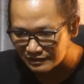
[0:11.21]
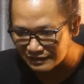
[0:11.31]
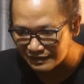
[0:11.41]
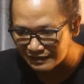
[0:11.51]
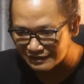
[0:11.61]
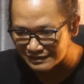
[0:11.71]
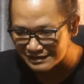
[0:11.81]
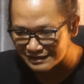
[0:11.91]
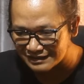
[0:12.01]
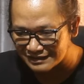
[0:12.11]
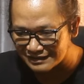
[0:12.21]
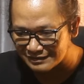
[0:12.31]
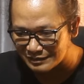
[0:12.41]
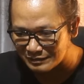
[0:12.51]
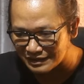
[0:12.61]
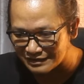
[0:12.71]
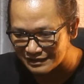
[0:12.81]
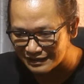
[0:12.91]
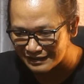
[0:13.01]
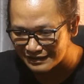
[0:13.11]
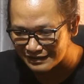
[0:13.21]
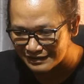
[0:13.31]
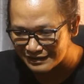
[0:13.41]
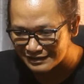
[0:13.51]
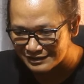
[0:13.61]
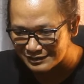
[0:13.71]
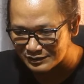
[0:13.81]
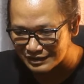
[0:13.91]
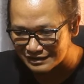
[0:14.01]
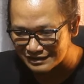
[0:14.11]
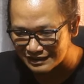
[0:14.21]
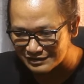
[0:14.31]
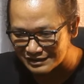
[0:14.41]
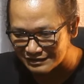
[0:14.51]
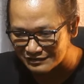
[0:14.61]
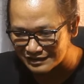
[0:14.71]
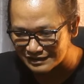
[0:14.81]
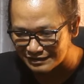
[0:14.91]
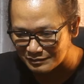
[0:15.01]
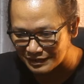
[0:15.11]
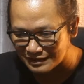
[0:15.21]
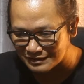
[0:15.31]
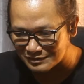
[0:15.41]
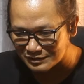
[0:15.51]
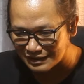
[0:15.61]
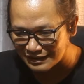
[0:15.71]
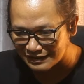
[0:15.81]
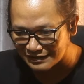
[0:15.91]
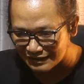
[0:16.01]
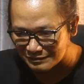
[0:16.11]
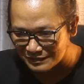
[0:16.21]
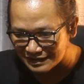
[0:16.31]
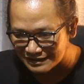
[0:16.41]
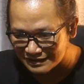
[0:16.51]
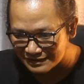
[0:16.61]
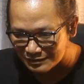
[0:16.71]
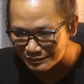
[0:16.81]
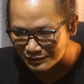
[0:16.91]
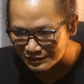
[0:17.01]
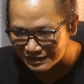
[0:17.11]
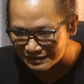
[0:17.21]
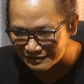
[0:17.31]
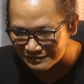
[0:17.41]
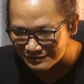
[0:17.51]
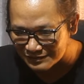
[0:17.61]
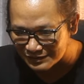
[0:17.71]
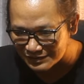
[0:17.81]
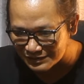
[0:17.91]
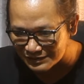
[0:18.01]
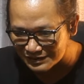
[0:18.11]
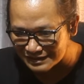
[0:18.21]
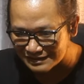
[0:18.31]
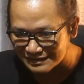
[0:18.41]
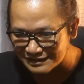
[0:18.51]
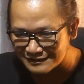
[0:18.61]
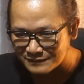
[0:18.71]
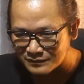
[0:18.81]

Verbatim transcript: Nah di sini memang ada duta Selaon Seven ya. Bahkan juga rame dikerubungin foto di sini.